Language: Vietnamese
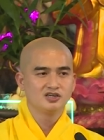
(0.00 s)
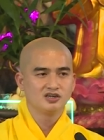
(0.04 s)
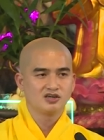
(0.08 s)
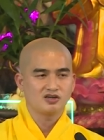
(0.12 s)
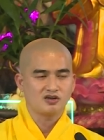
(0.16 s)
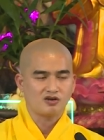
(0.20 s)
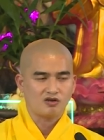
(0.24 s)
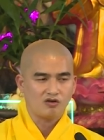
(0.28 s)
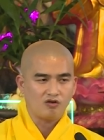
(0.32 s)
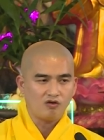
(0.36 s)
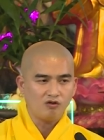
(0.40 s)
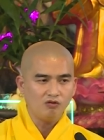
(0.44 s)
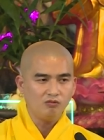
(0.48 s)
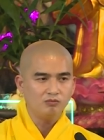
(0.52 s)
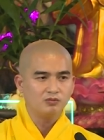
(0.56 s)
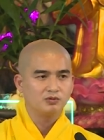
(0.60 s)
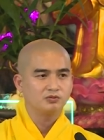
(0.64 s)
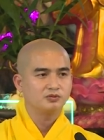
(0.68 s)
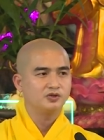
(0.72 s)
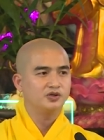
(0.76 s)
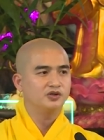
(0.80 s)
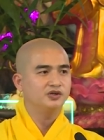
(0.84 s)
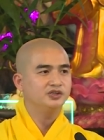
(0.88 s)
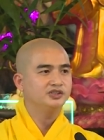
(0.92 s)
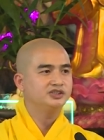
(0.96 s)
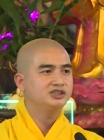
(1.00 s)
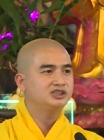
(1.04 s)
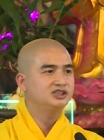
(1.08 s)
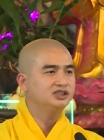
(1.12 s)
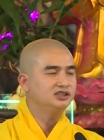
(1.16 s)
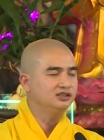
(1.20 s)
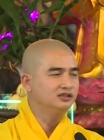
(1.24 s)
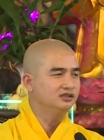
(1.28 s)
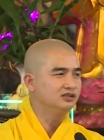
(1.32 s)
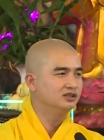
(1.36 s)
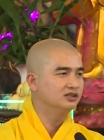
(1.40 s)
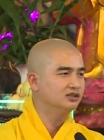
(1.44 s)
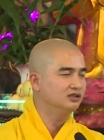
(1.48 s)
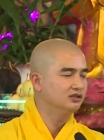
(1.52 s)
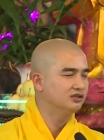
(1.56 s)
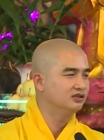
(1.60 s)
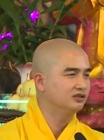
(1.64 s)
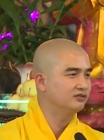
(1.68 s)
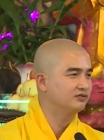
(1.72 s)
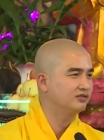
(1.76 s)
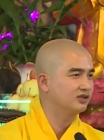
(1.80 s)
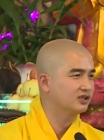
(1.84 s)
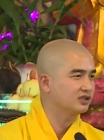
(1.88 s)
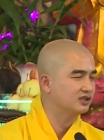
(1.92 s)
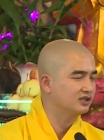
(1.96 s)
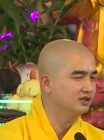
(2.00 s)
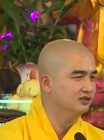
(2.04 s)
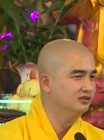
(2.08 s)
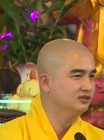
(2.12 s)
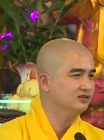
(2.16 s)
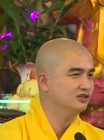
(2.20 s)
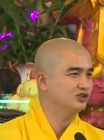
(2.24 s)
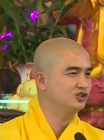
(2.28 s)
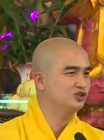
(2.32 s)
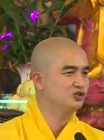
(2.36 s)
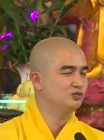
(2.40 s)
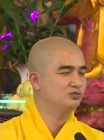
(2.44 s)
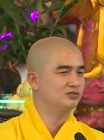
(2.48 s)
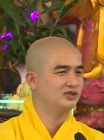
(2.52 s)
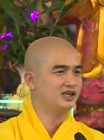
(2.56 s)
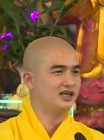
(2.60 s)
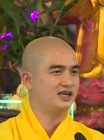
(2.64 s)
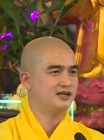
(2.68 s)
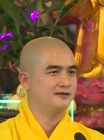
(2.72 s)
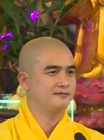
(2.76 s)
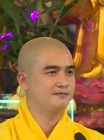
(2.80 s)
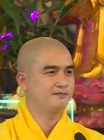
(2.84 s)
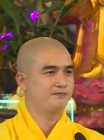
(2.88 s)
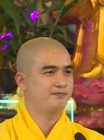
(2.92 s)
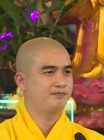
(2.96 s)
Nhưng khổ một nỗi chính những người Phật tử của chúng ta